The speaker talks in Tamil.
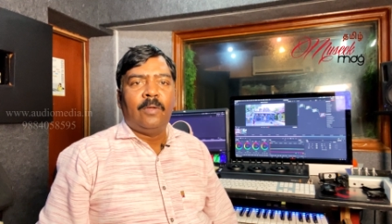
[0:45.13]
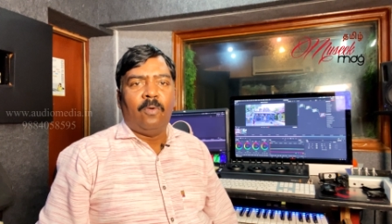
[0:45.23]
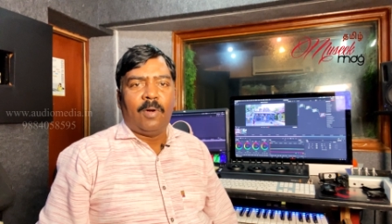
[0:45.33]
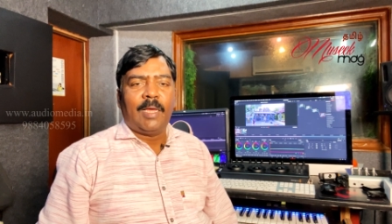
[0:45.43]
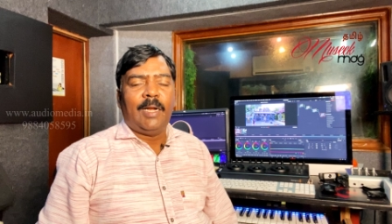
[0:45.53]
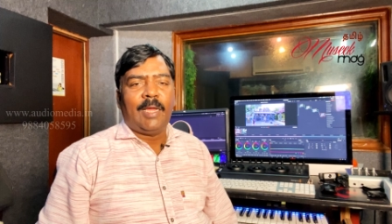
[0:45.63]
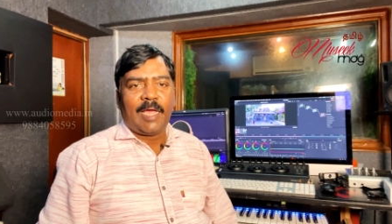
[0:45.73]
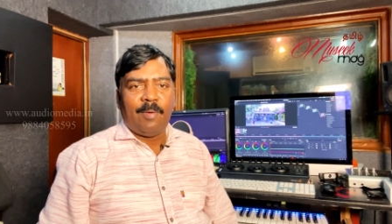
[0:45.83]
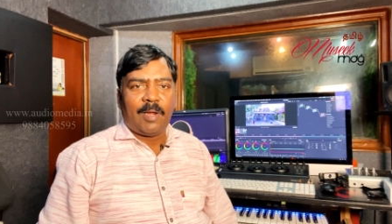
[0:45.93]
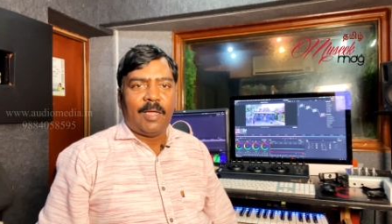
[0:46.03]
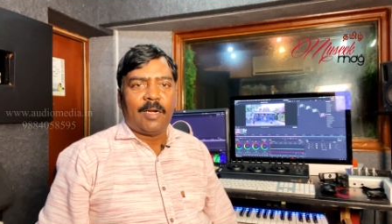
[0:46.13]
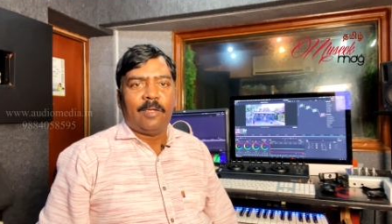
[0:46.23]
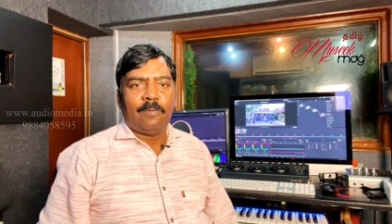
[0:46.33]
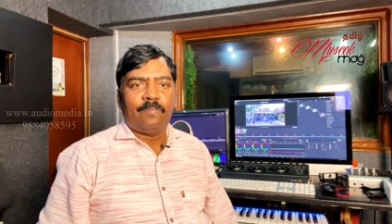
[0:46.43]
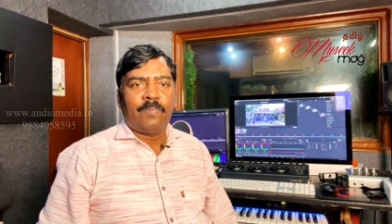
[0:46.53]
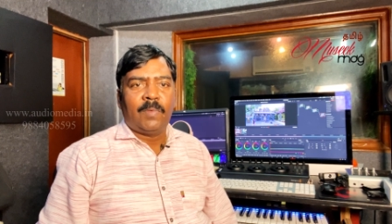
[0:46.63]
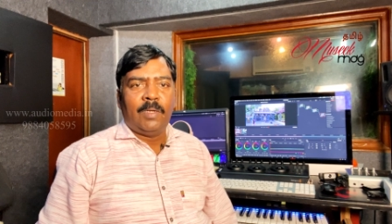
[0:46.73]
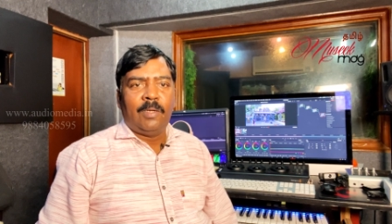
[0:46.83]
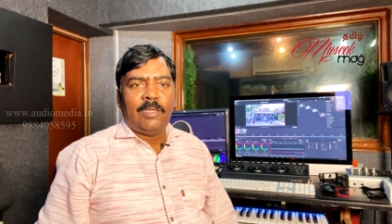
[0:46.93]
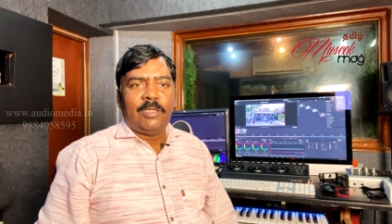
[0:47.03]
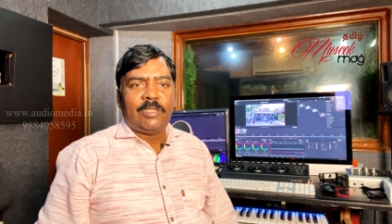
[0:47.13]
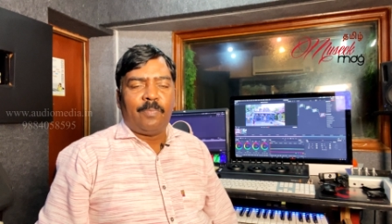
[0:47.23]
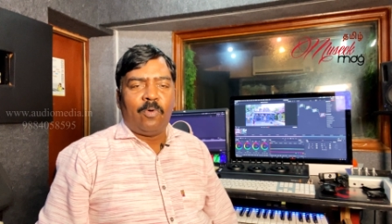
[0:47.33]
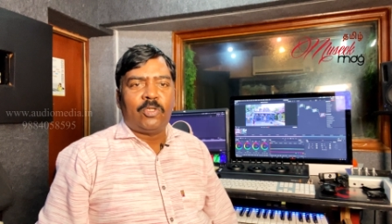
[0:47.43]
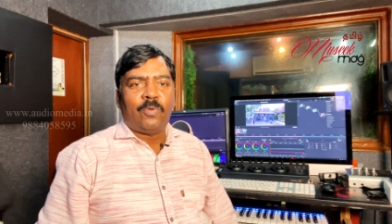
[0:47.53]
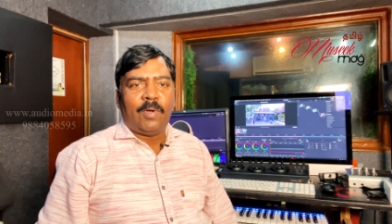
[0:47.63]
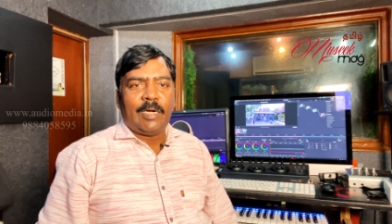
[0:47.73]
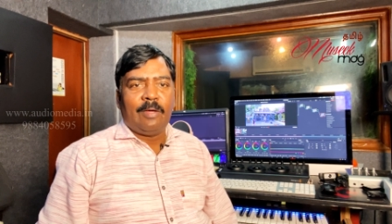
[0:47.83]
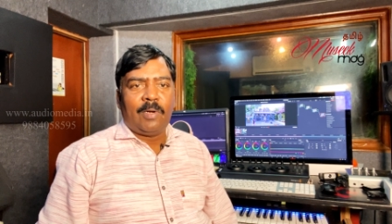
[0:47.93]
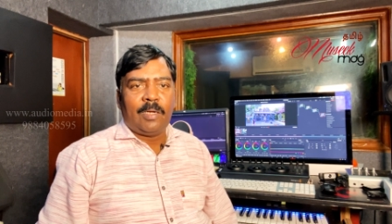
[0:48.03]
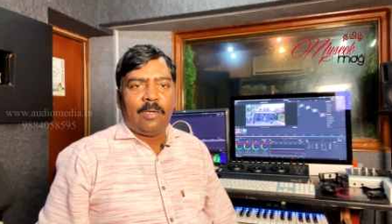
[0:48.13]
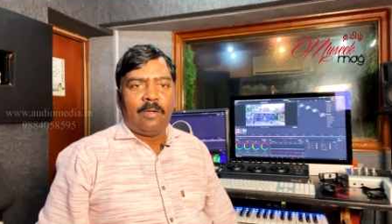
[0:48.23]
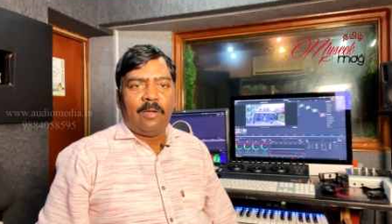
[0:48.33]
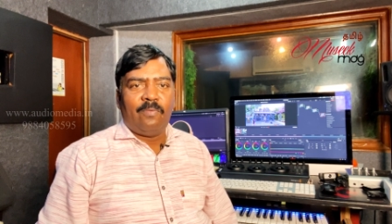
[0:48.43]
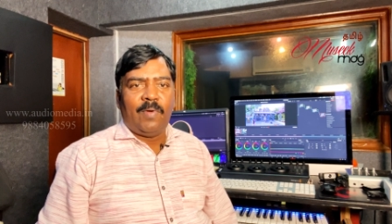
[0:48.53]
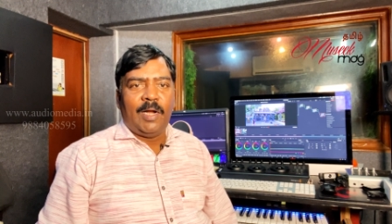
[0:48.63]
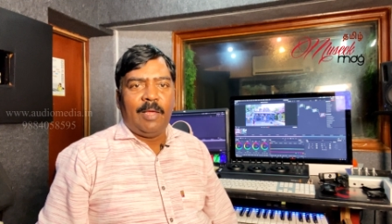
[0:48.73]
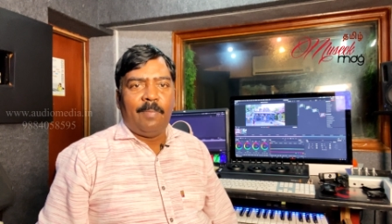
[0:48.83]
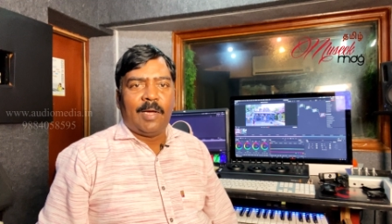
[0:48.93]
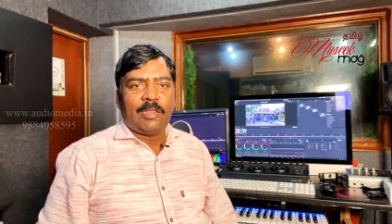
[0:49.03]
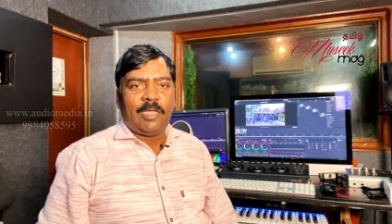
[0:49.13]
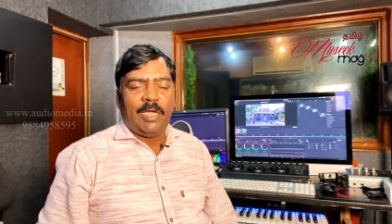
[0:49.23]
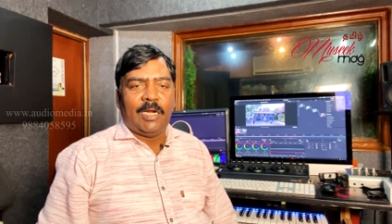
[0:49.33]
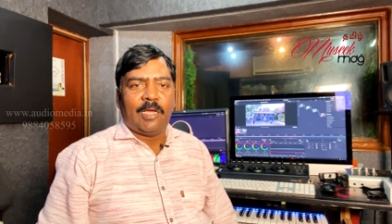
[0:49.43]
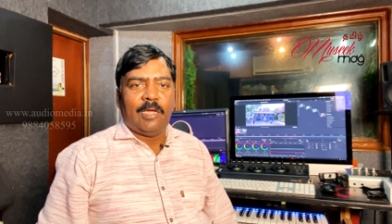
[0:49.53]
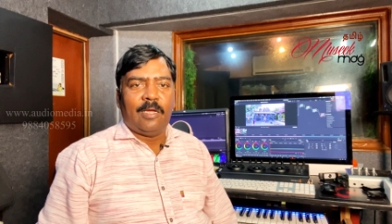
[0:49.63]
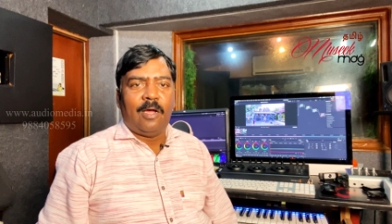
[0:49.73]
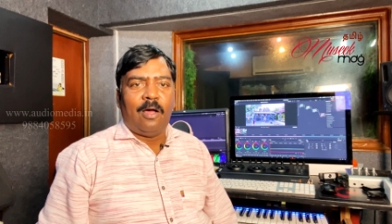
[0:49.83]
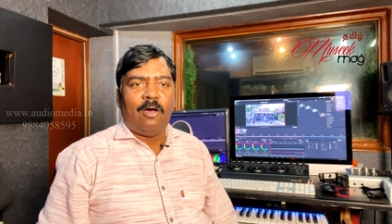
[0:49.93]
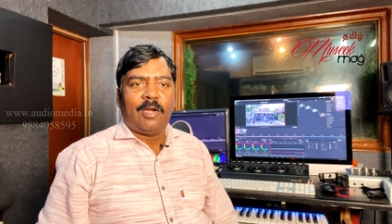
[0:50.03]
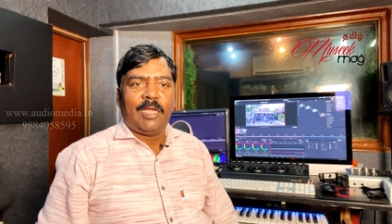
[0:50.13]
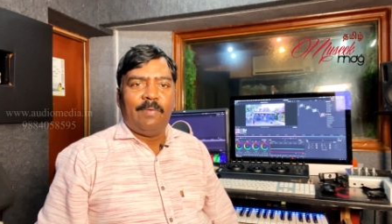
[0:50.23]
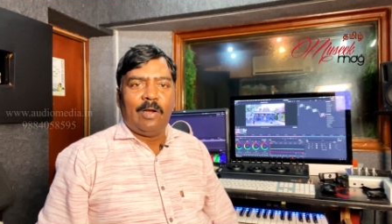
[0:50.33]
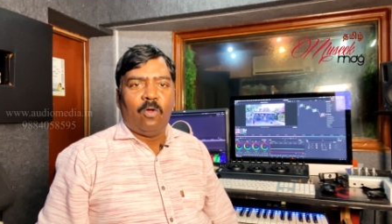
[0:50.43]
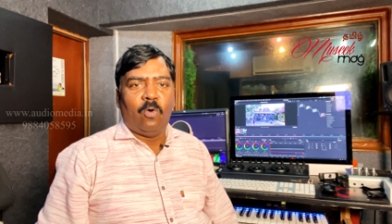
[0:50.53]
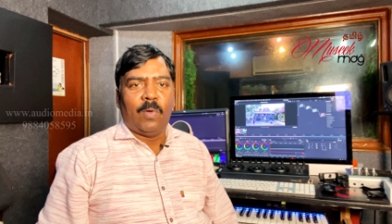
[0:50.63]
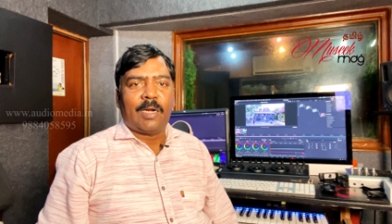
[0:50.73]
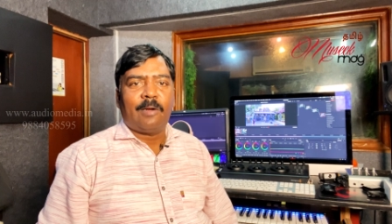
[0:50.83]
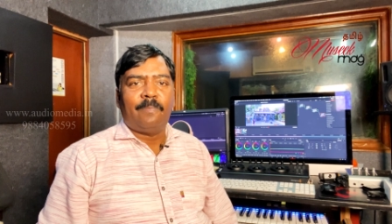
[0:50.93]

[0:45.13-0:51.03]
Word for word: உங்கள்கிட்ட என்ன கேமரா இருக்குது சப்போஸ் உங்கள்கிட்ட ஒரு ஃபைவ் டி மார்க் த்ரீ இருக்குது ஆர் ஈவன் லோவர்